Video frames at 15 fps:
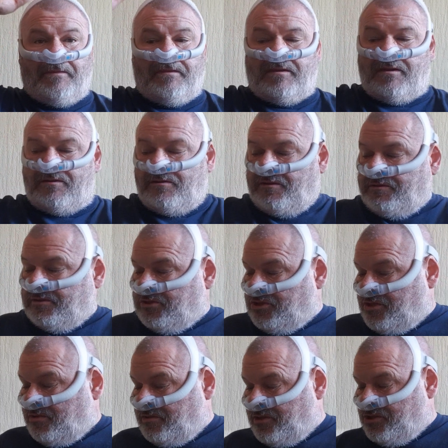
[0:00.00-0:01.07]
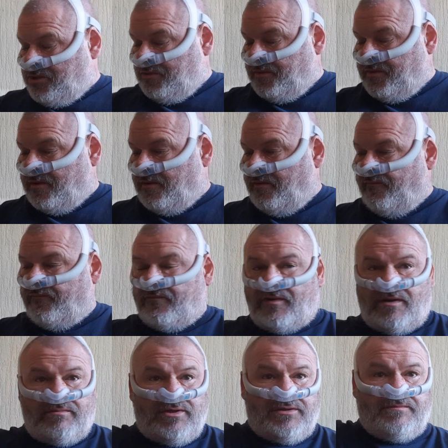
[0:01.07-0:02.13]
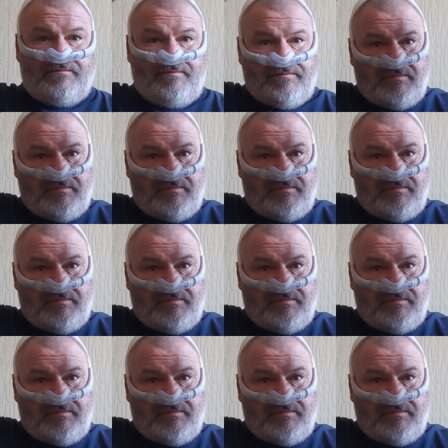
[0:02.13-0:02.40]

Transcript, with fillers: Dann noch den Schlauchanschluss drauf. Wo habe ich ihn?